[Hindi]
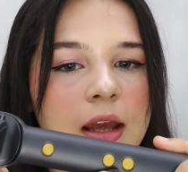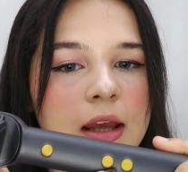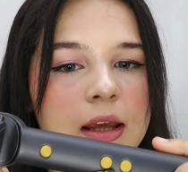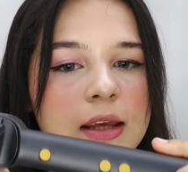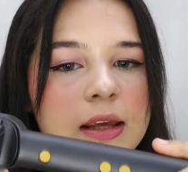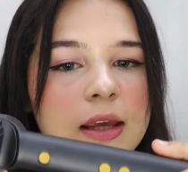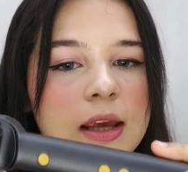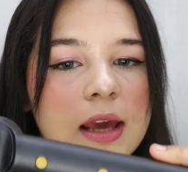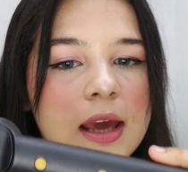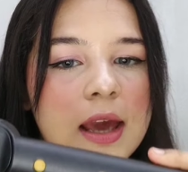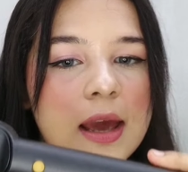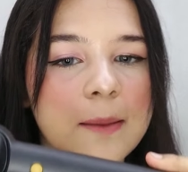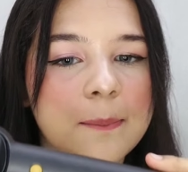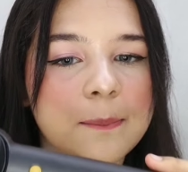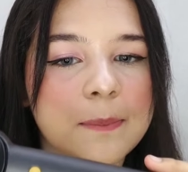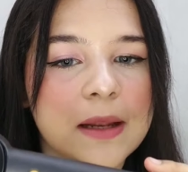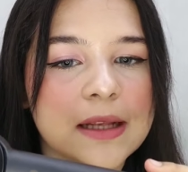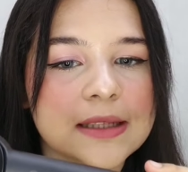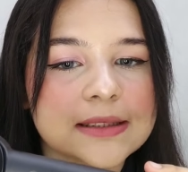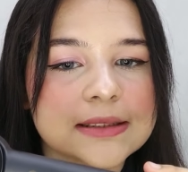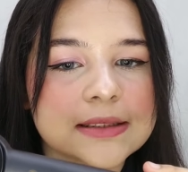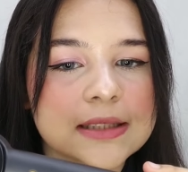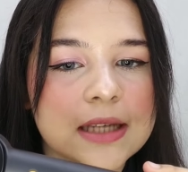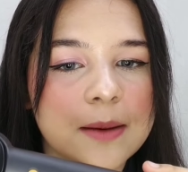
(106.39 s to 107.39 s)
ये है
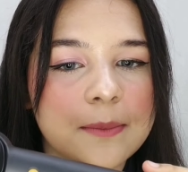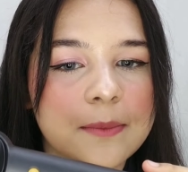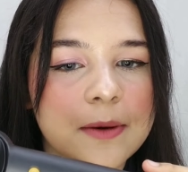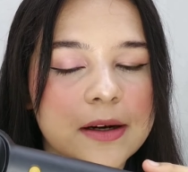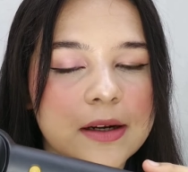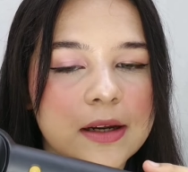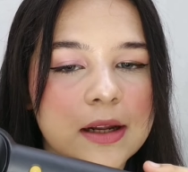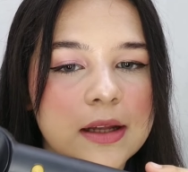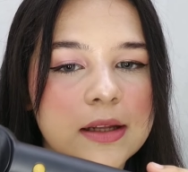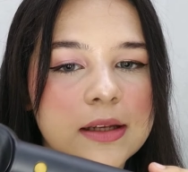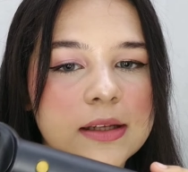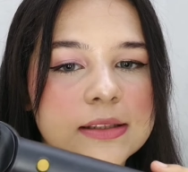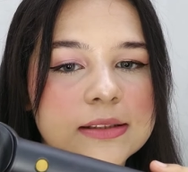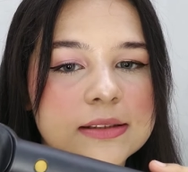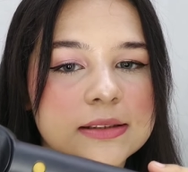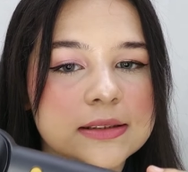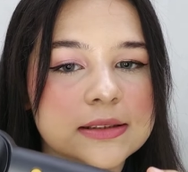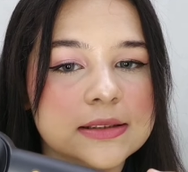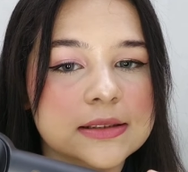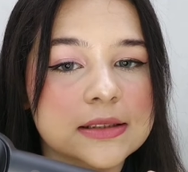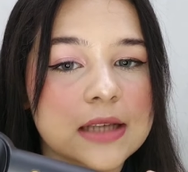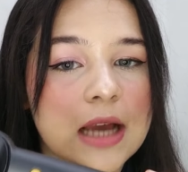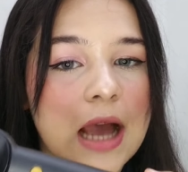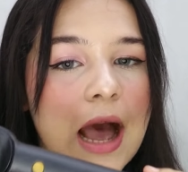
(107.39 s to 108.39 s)
प्लस का बटन
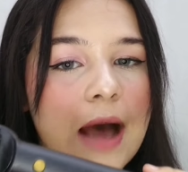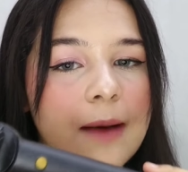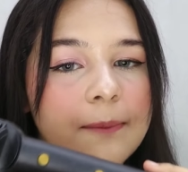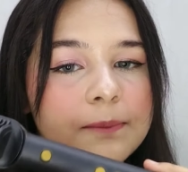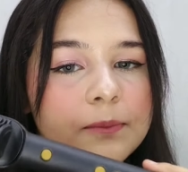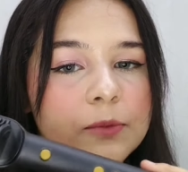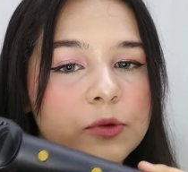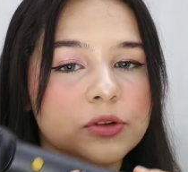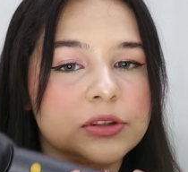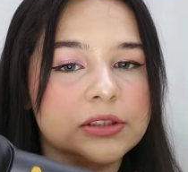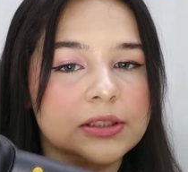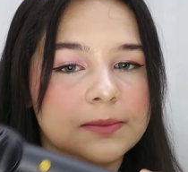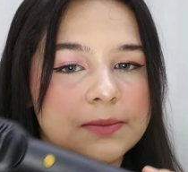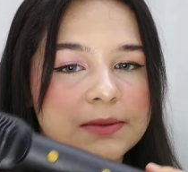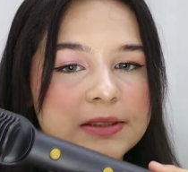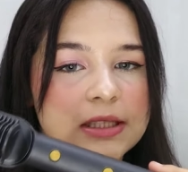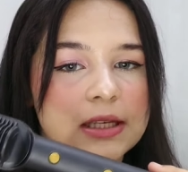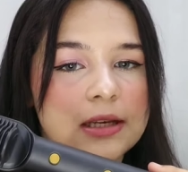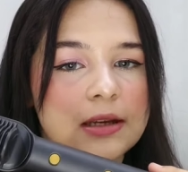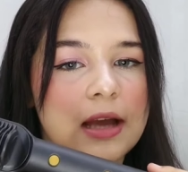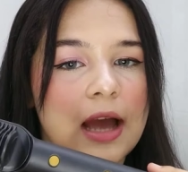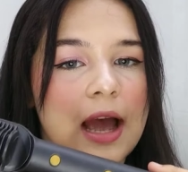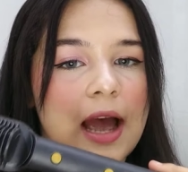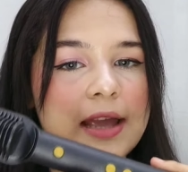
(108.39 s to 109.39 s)
इस आपको सबसे
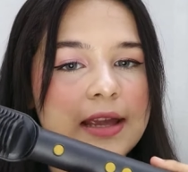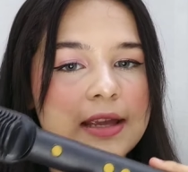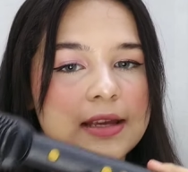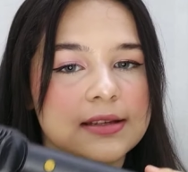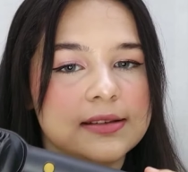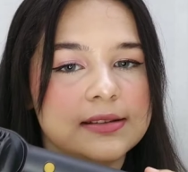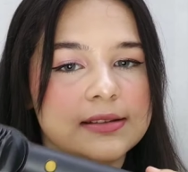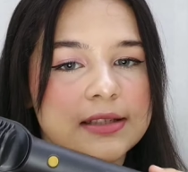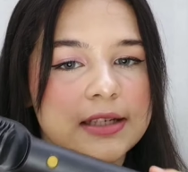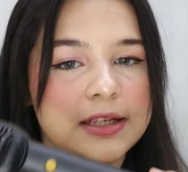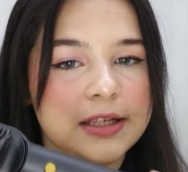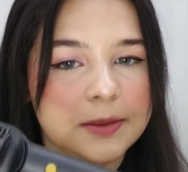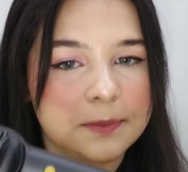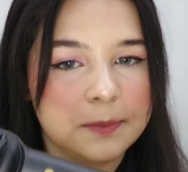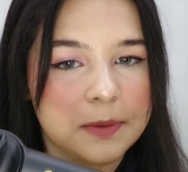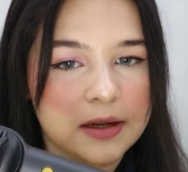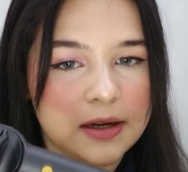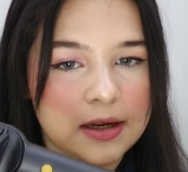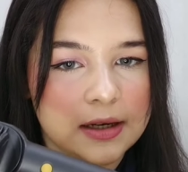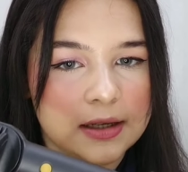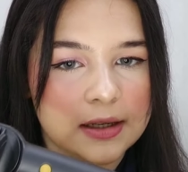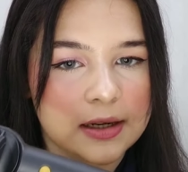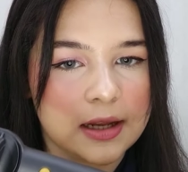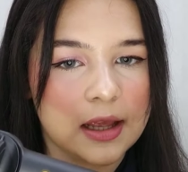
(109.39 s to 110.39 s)
हाईएस्ट हीट पे
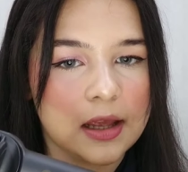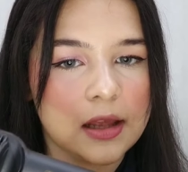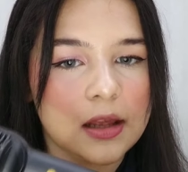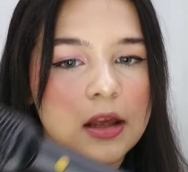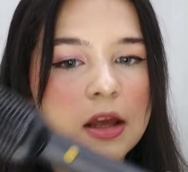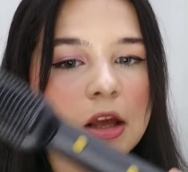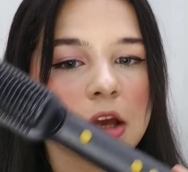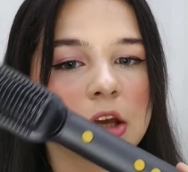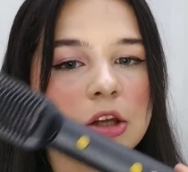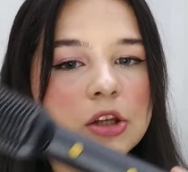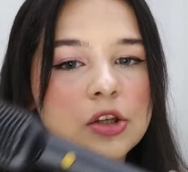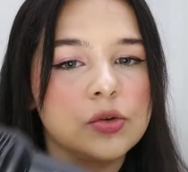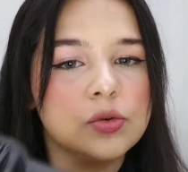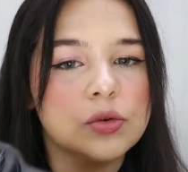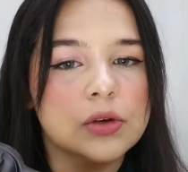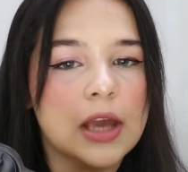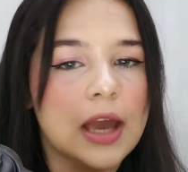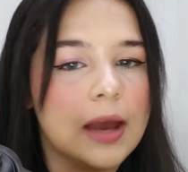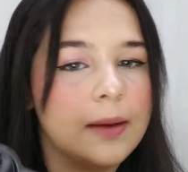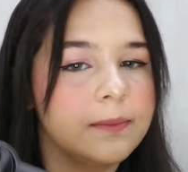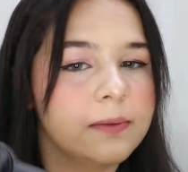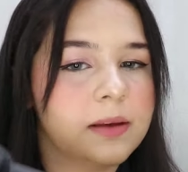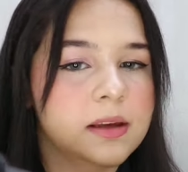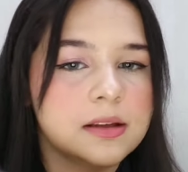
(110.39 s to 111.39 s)
रखना है क्योंकि
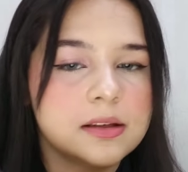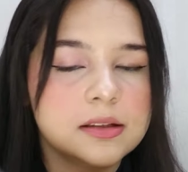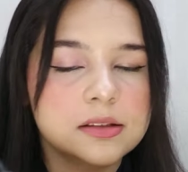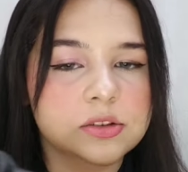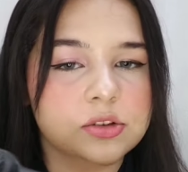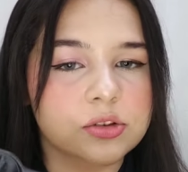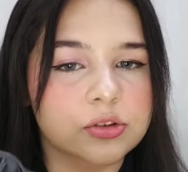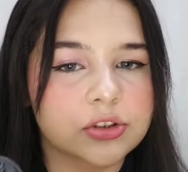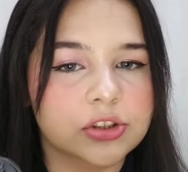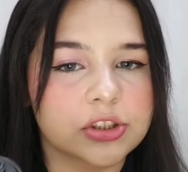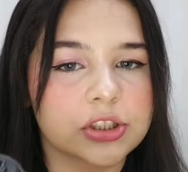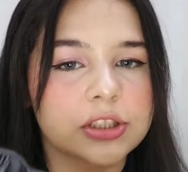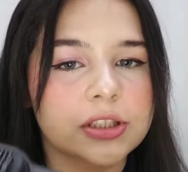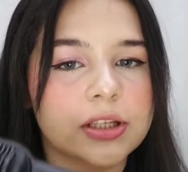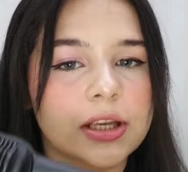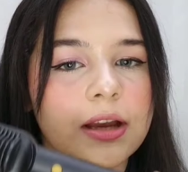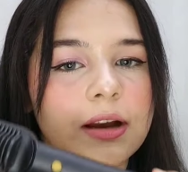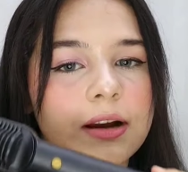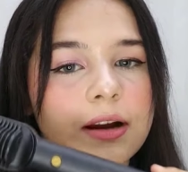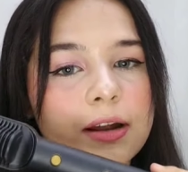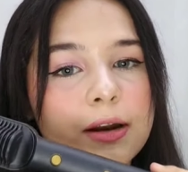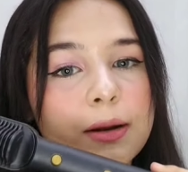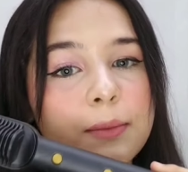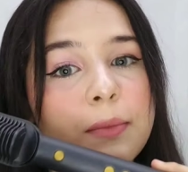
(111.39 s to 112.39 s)
आप ये नहीं सोचें कि
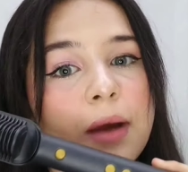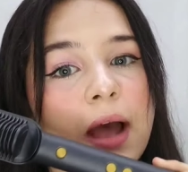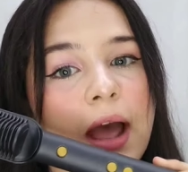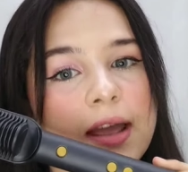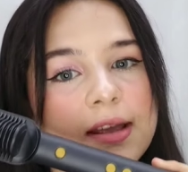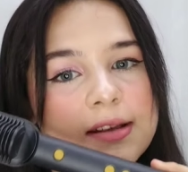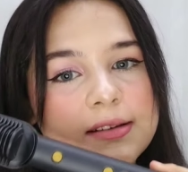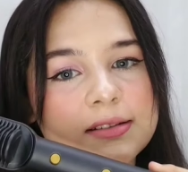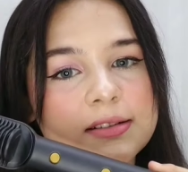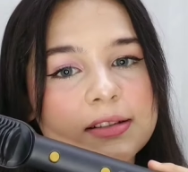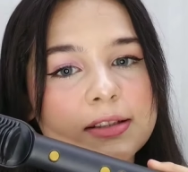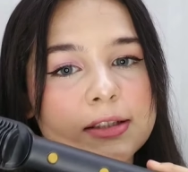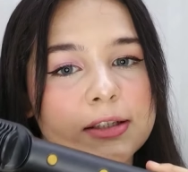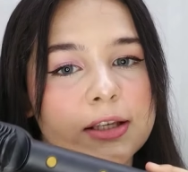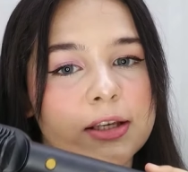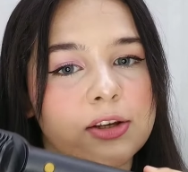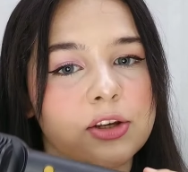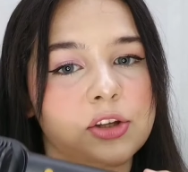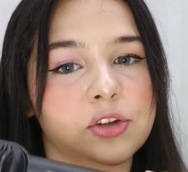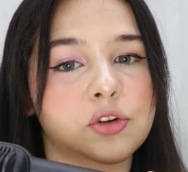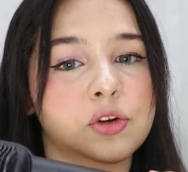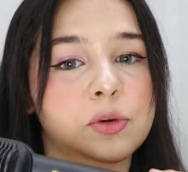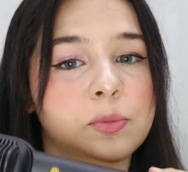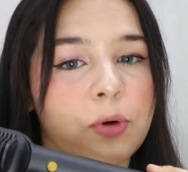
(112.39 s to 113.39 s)
अगर हम हाईएस्ट रखेंगे
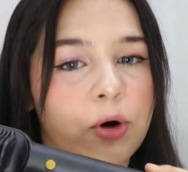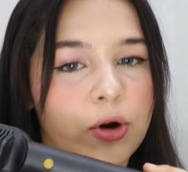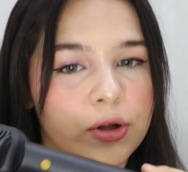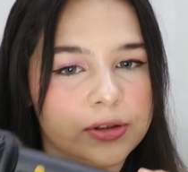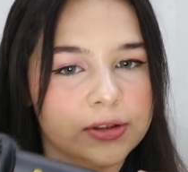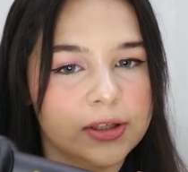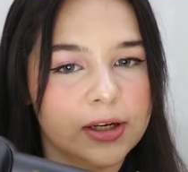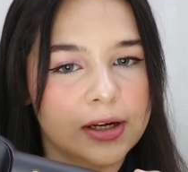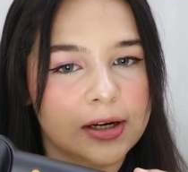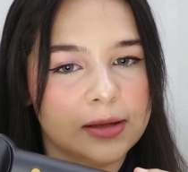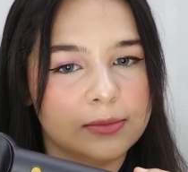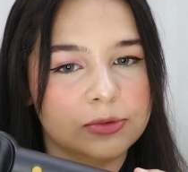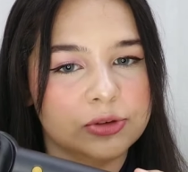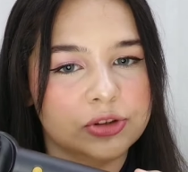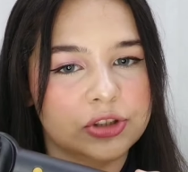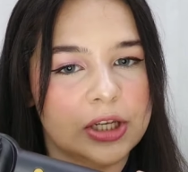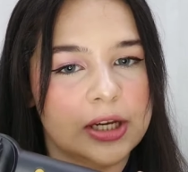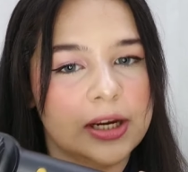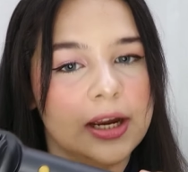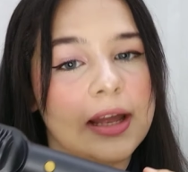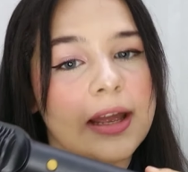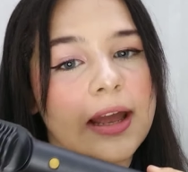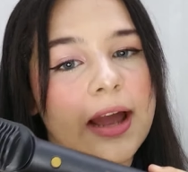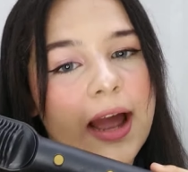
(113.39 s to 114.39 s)
तो ये बहुत गर्म हो
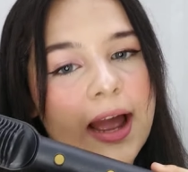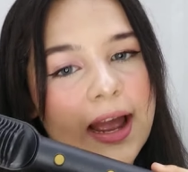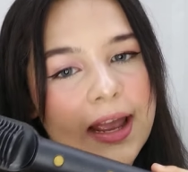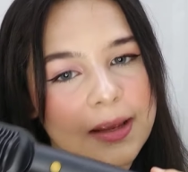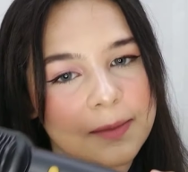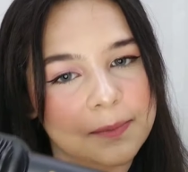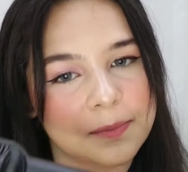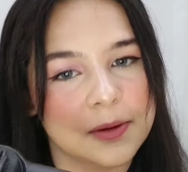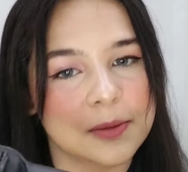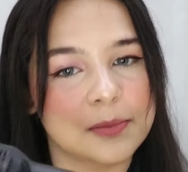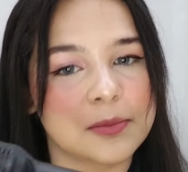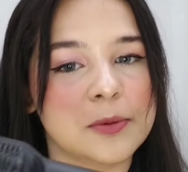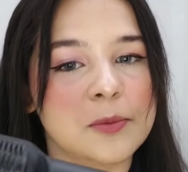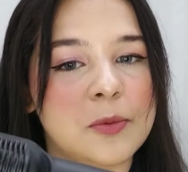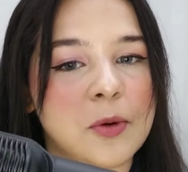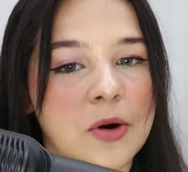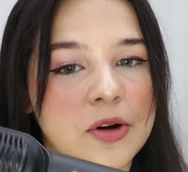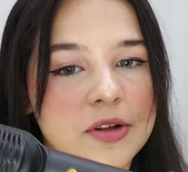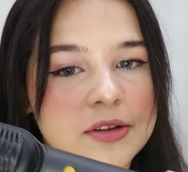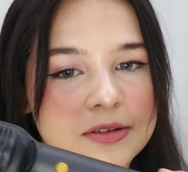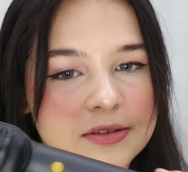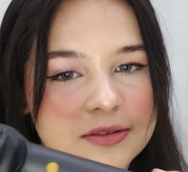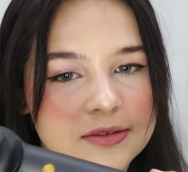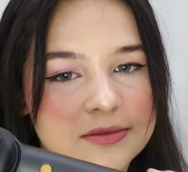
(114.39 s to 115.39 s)
जाएगा या हाई पे भी
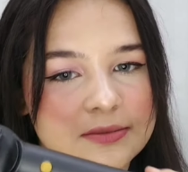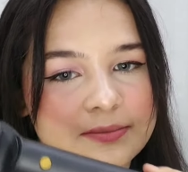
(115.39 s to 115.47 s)
बहुत